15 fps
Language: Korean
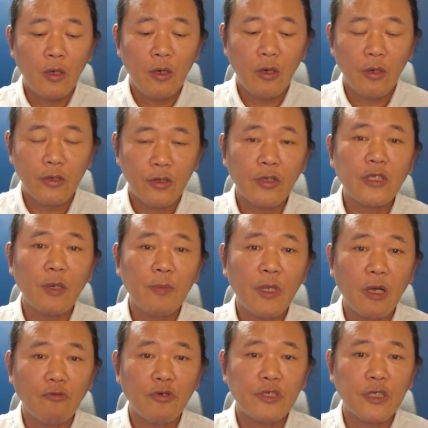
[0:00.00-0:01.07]
어, 그런
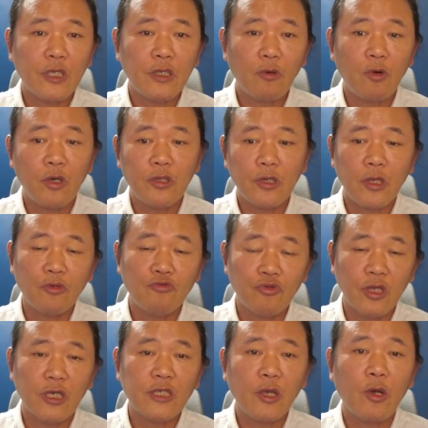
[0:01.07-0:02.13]
장비를 갖고 있지 않다고 하더라도
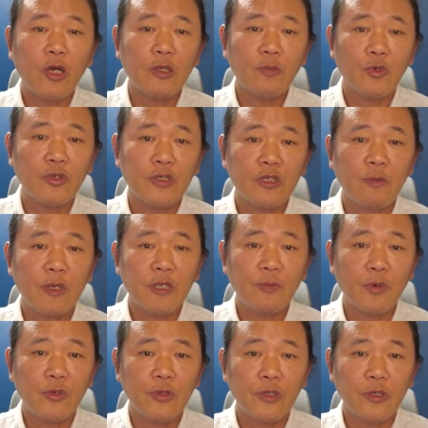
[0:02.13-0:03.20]
우리가 사용하는 모든
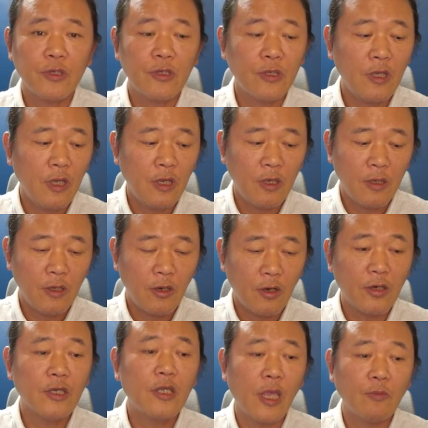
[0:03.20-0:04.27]
스마트폰들은
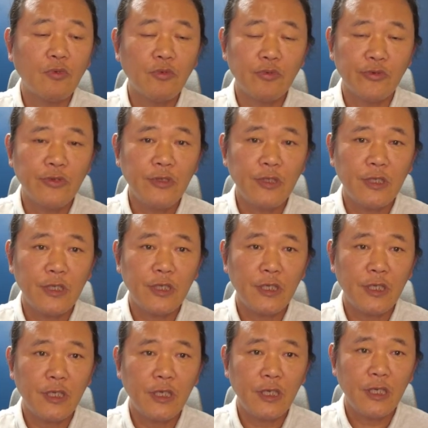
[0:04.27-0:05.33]
거의 대부분
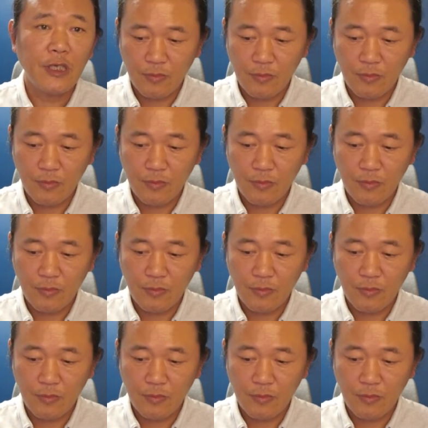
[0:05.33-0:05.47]
이